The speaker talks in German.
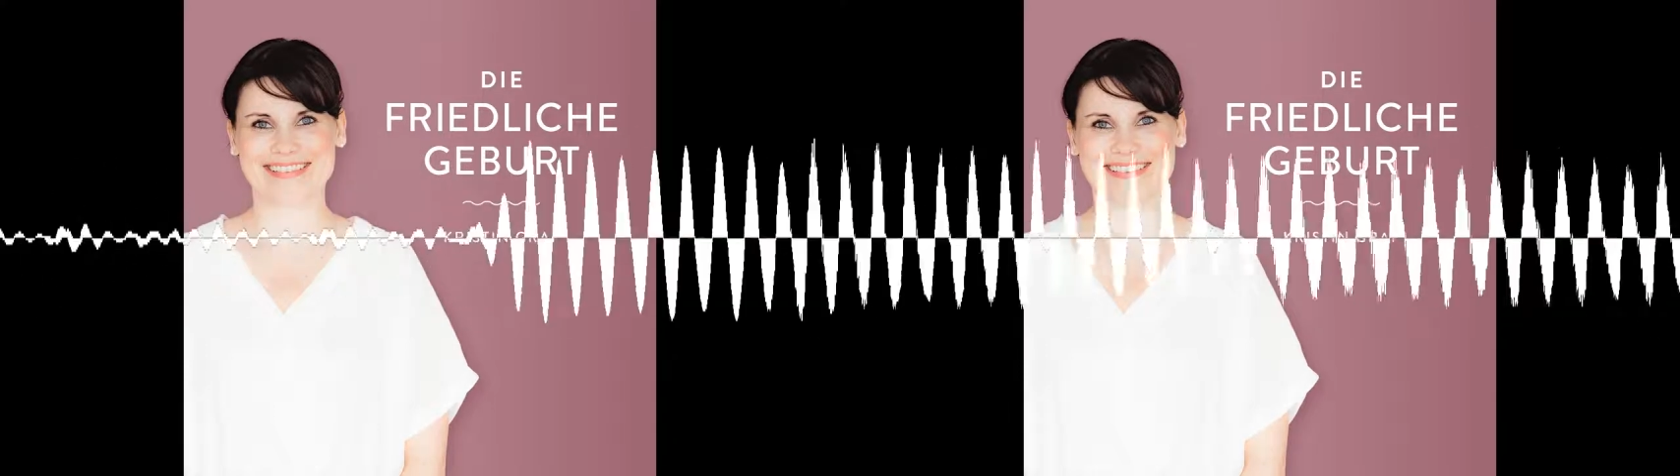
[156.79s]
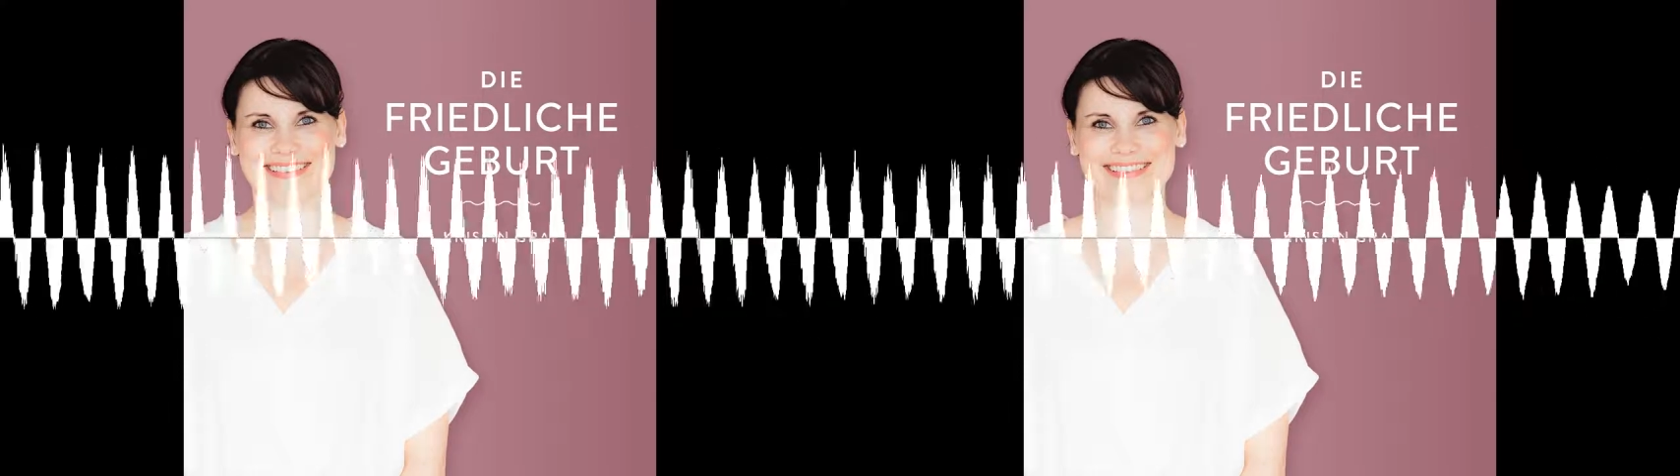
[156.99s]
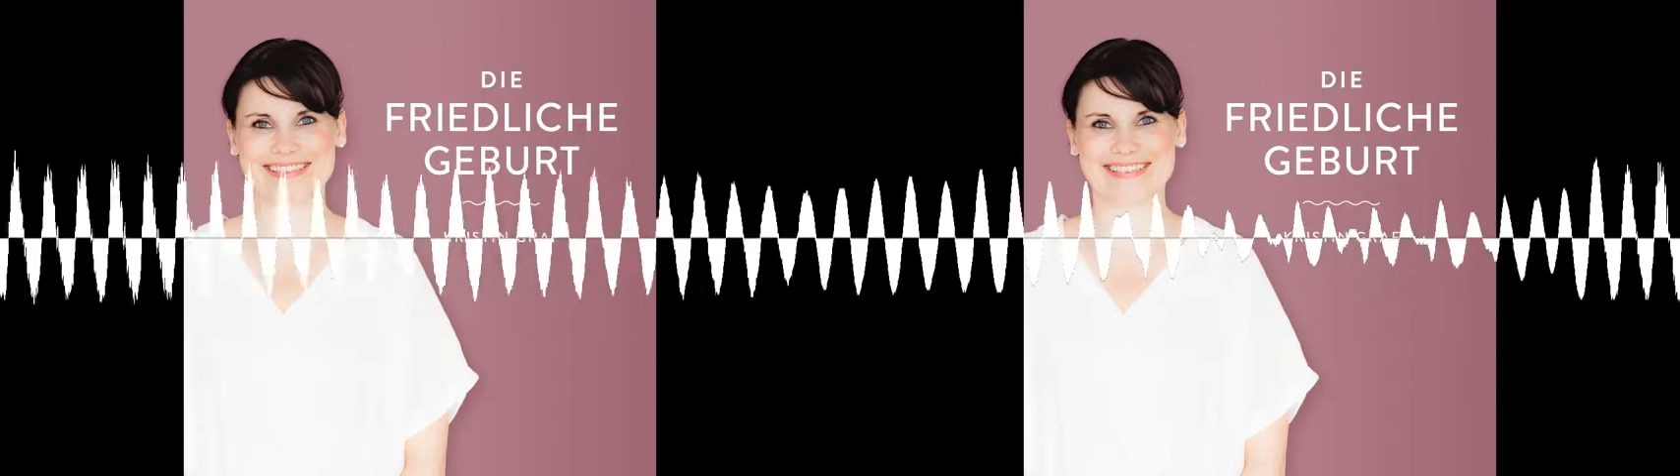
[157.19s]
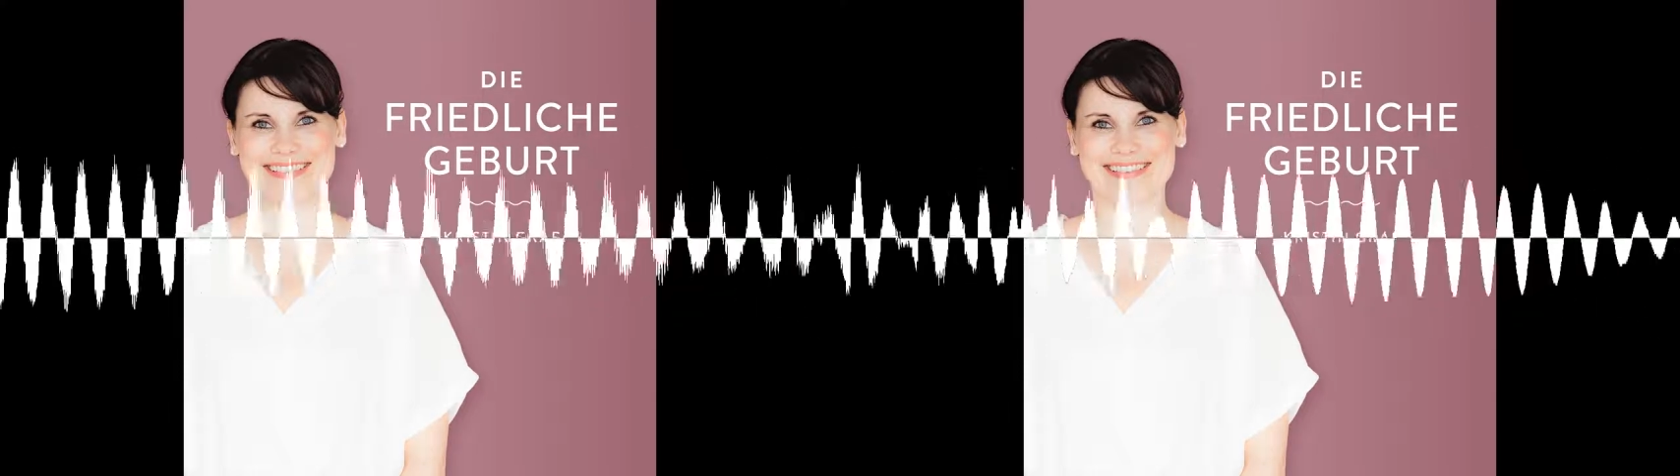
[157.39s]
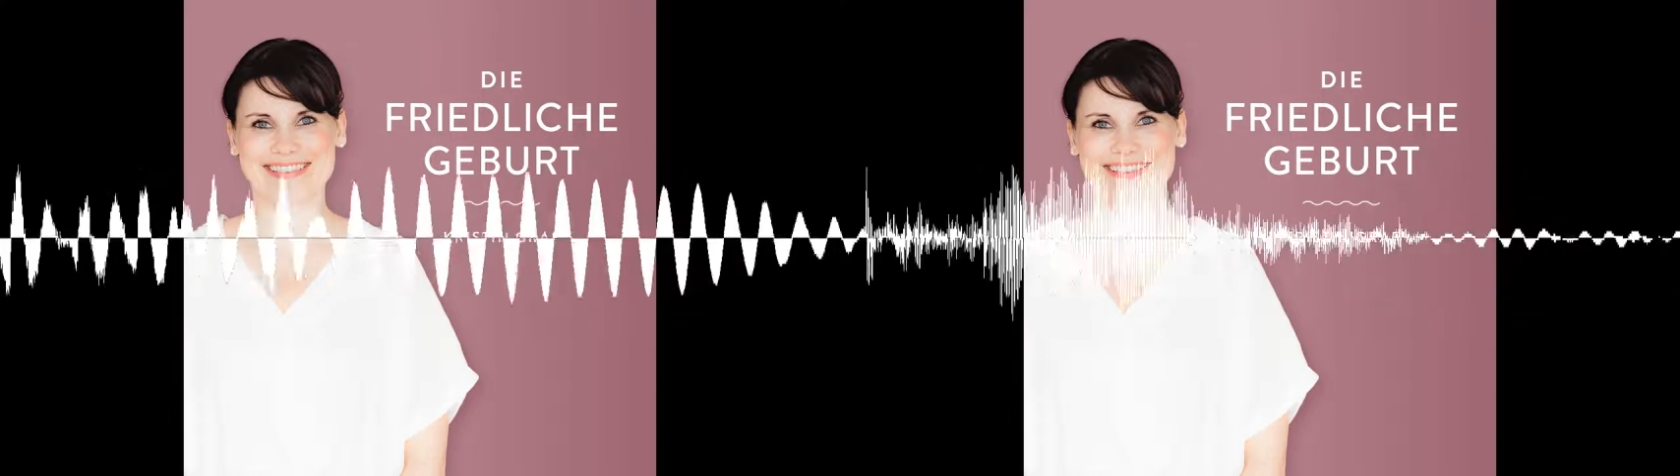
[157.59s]
mehr und
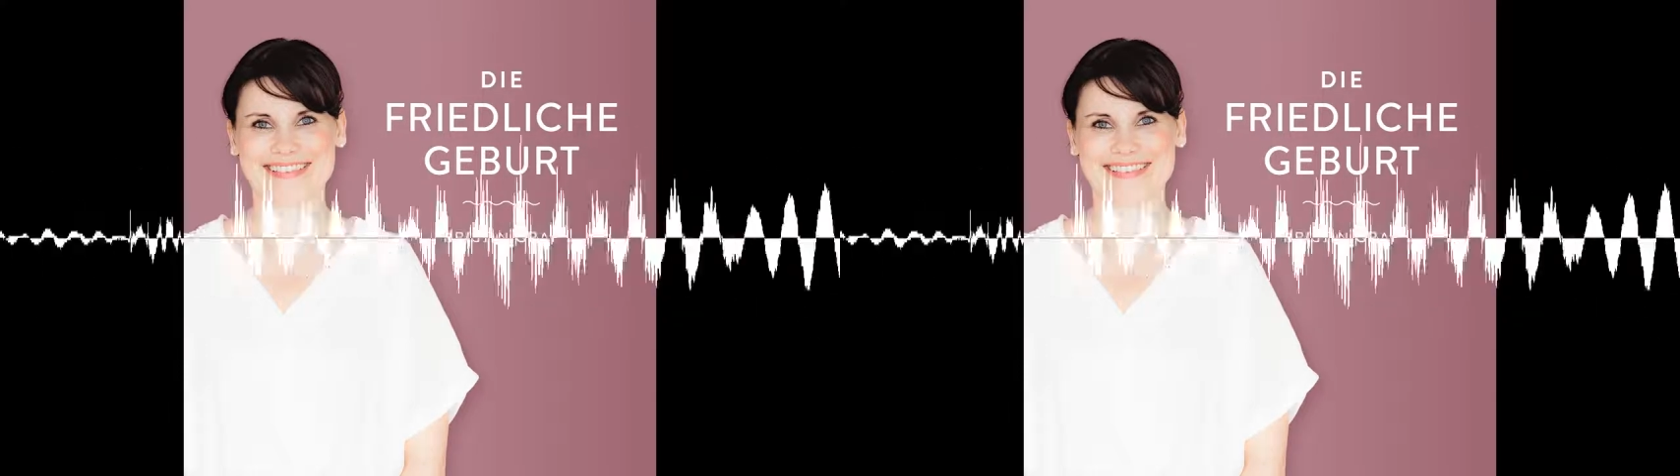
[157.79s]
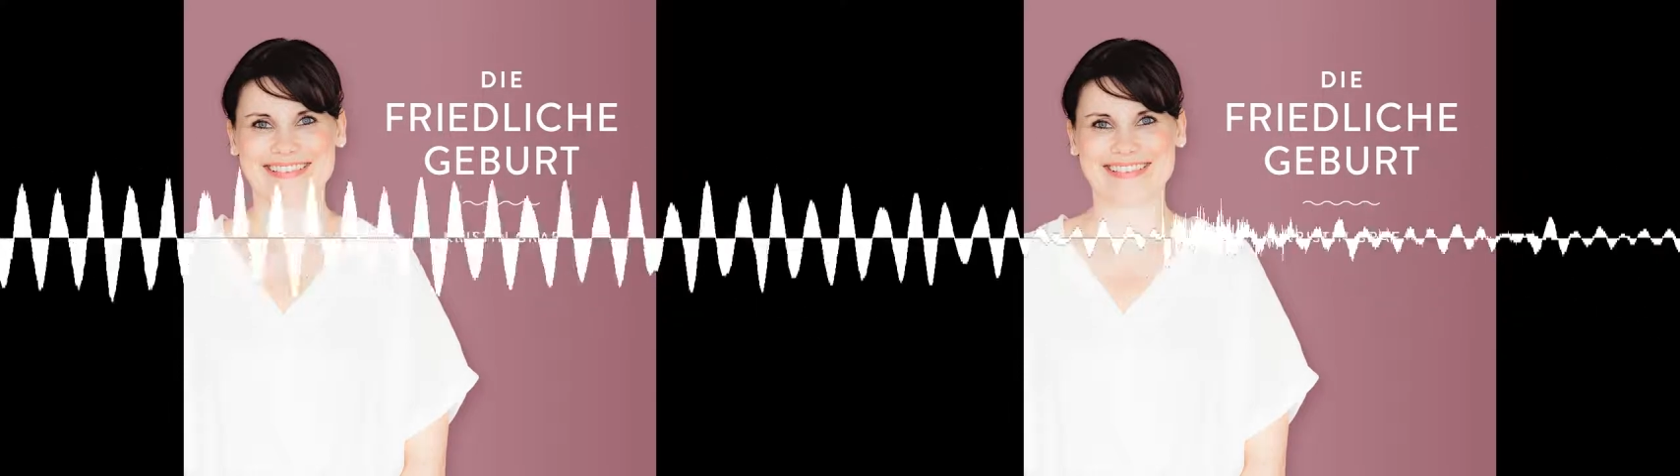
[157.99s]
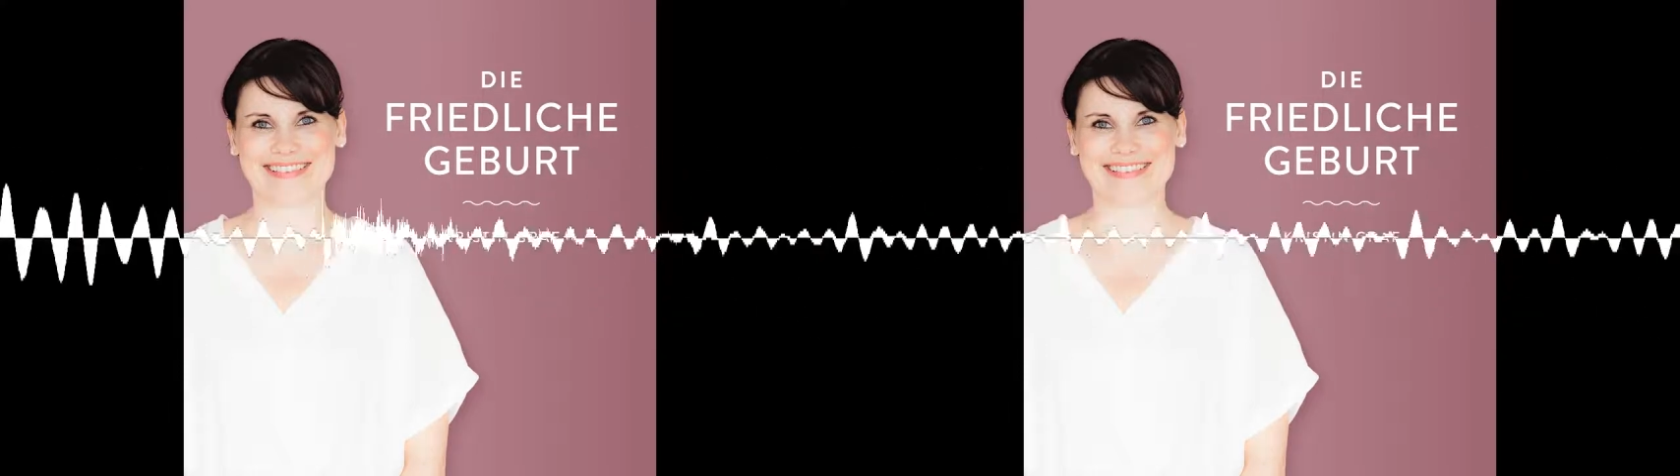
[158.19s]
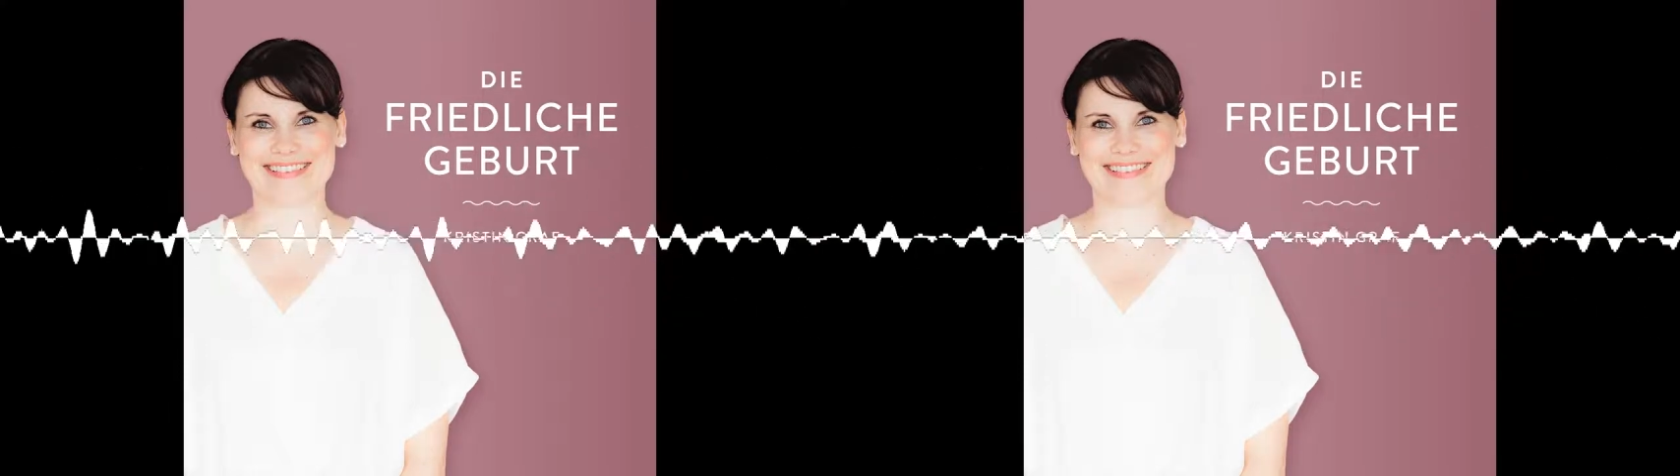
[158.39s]
mehr entspannt.